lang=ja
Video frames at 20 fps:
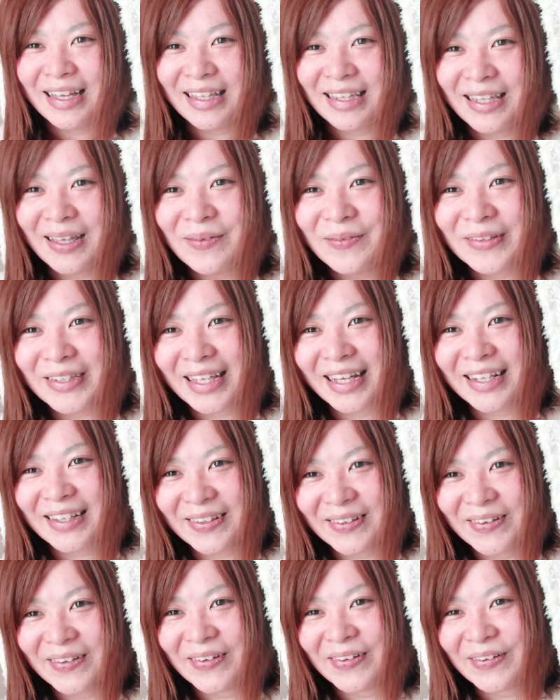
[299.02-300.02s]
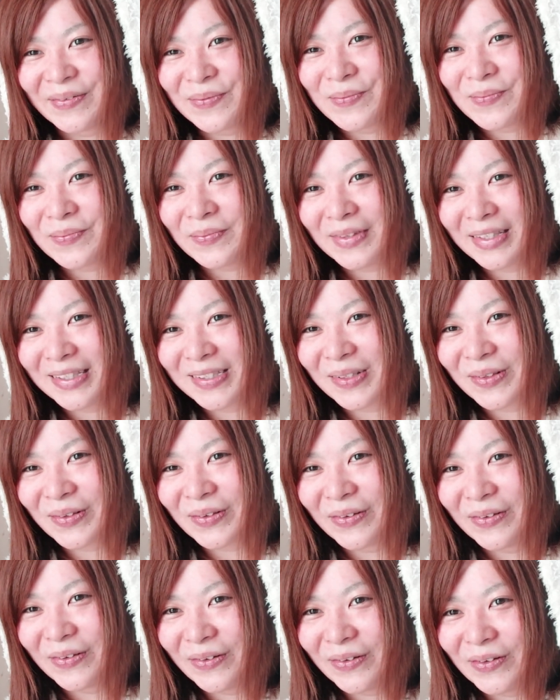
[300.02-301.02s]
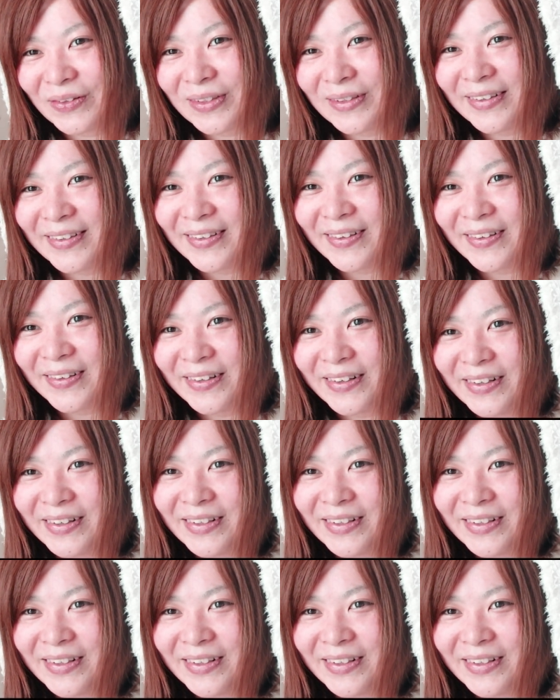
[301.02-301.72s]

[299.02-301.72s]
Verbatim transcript: ねむたんのその男